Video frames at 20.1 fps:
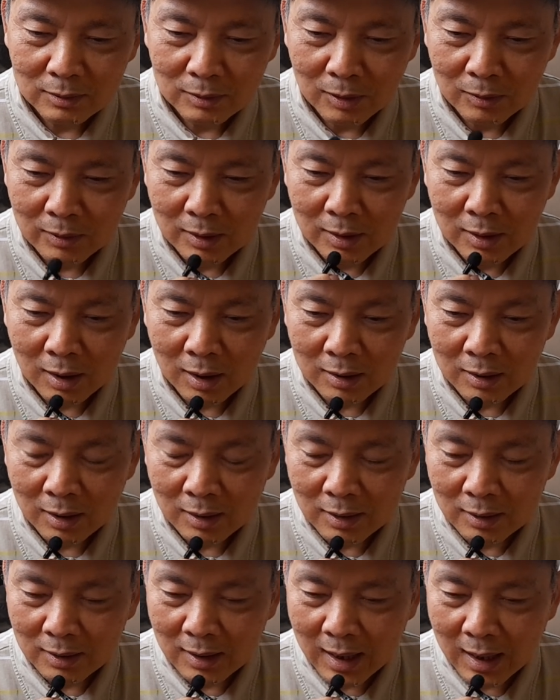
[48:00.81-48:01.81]
chú phải chờ về
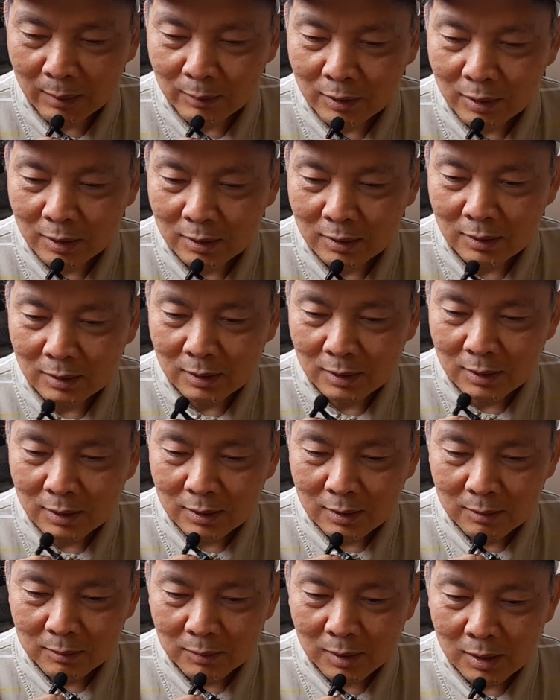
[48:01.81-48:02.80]
Việt Nam thôi
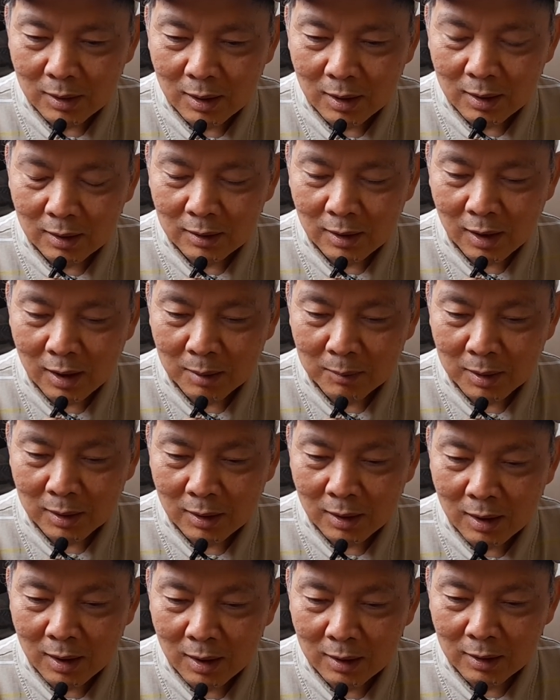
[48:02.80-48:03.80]
bây giờ cái tiền mà
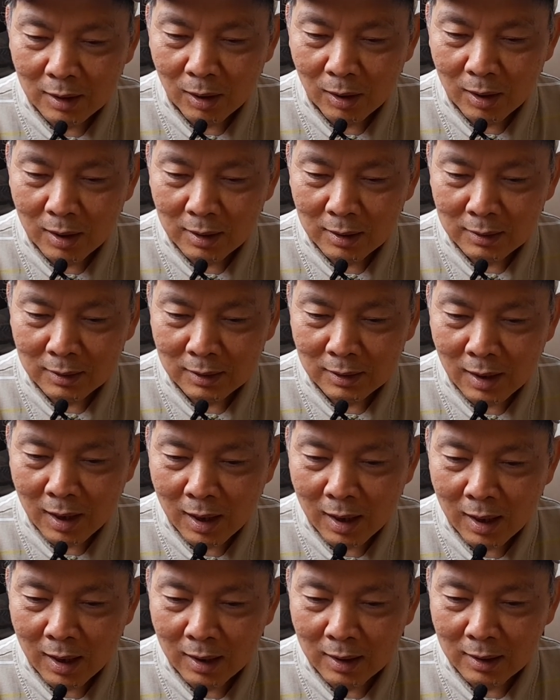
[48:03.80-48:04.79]
đi lên đó à, đi
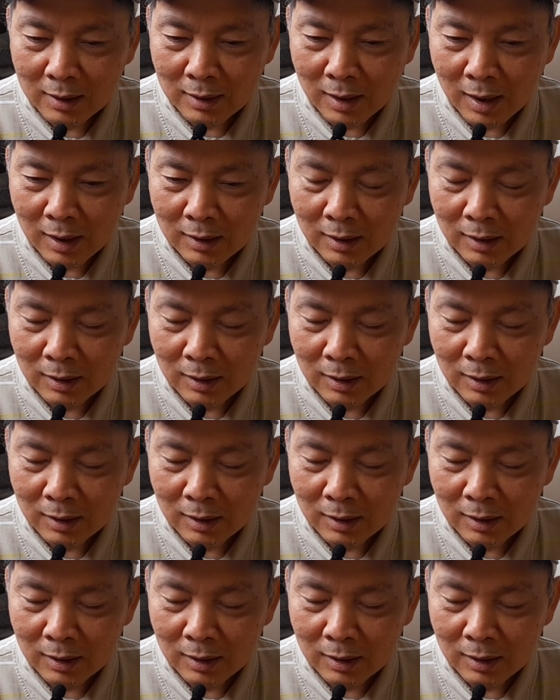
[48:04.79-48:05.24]
về để